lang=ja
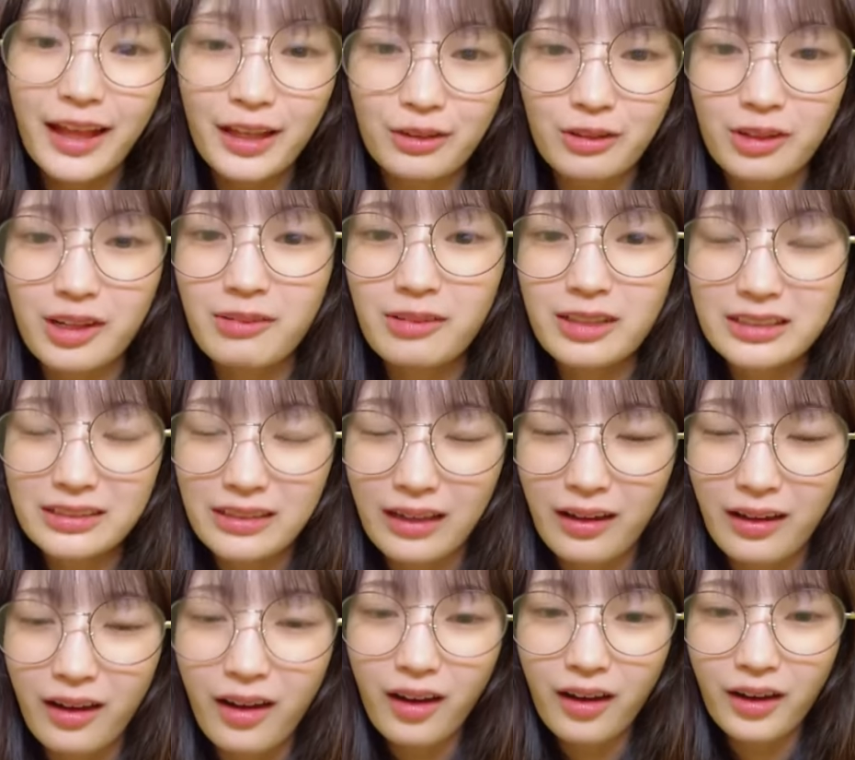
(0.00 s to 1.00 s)
取れました
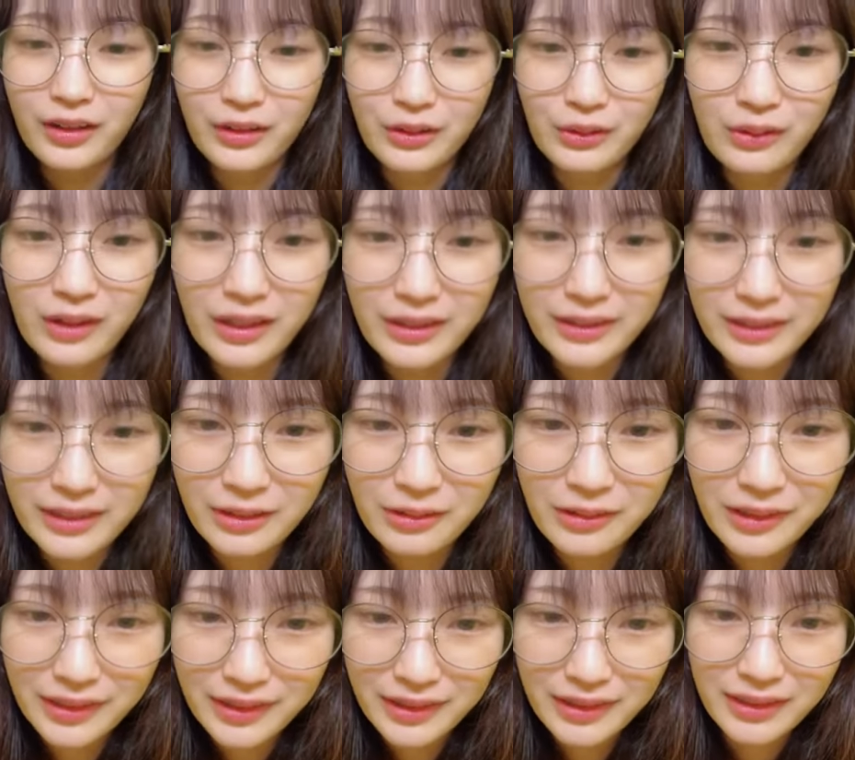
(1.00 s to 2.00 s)
あよかったよ
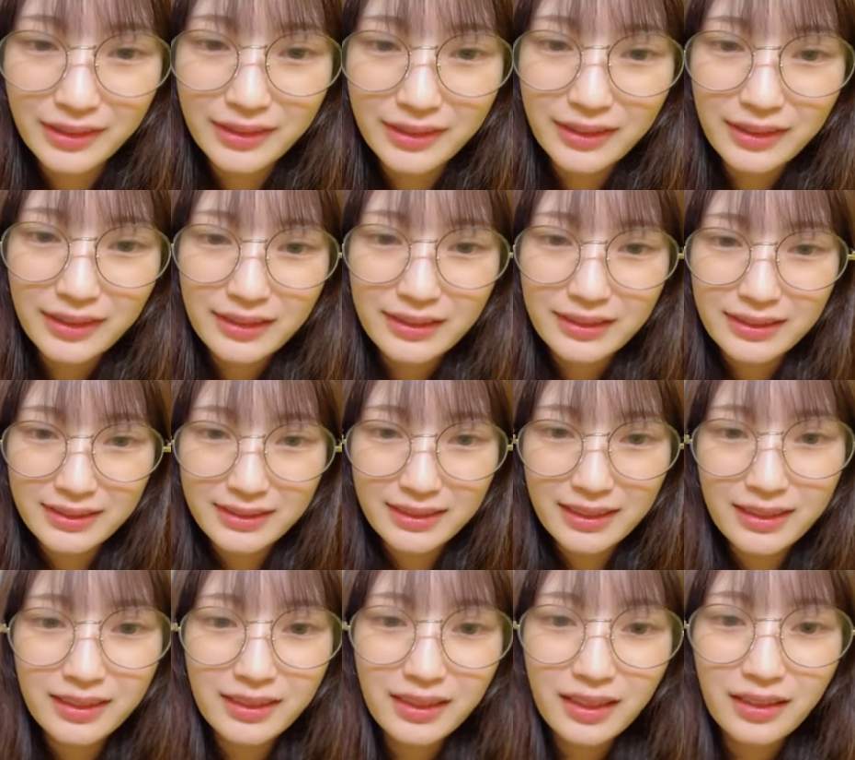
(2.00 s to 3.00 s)
かった
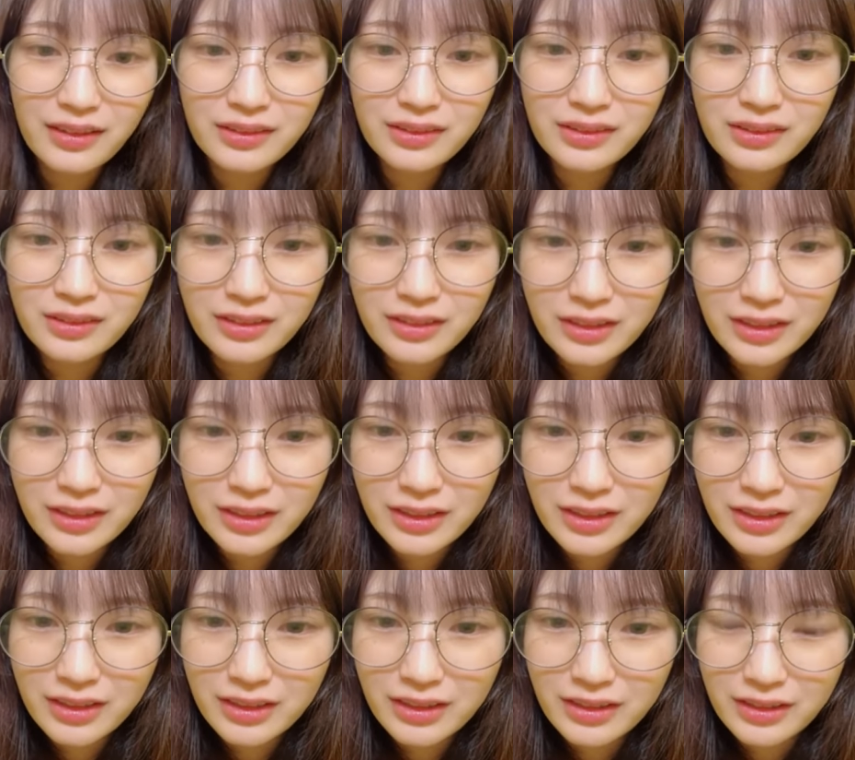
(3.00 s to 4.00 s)
ゼンダル
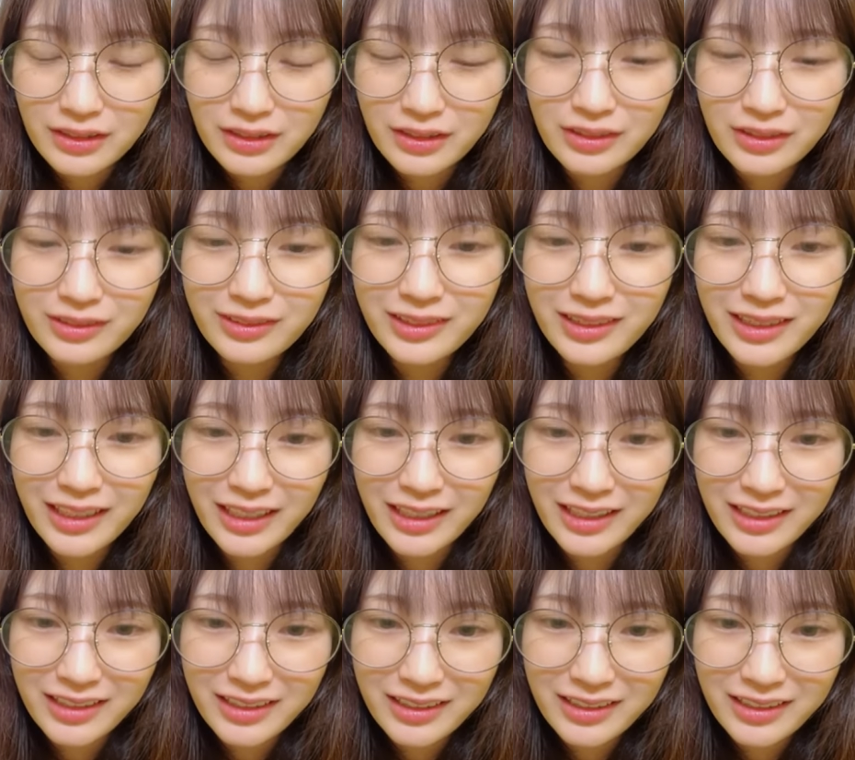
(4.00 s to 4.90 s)
すごいね